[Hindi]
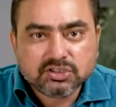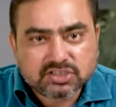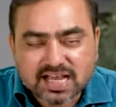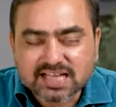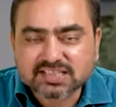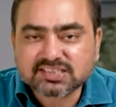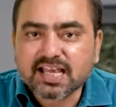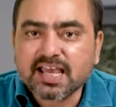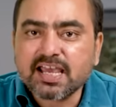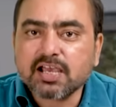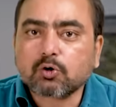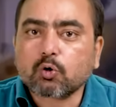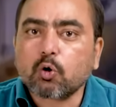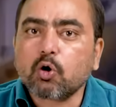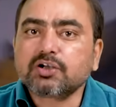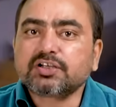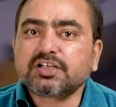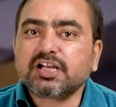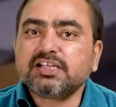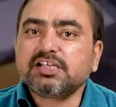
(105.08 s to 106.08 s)
जैसे ही
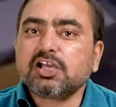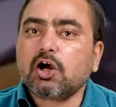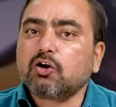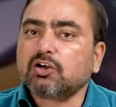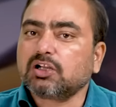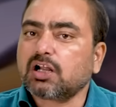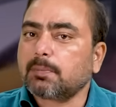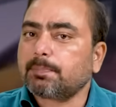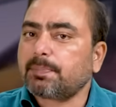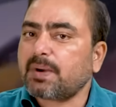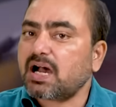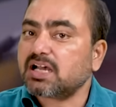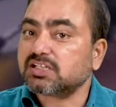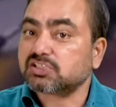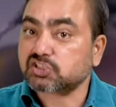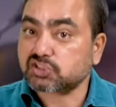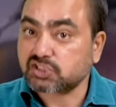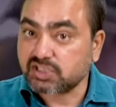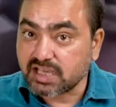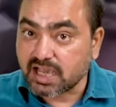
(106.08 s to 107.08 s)
कोर्ट ने यह ऑर्डर
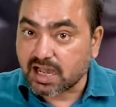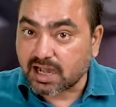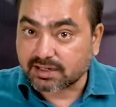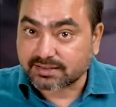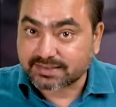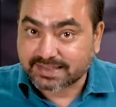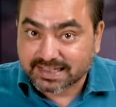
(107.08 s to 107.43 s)
पास किया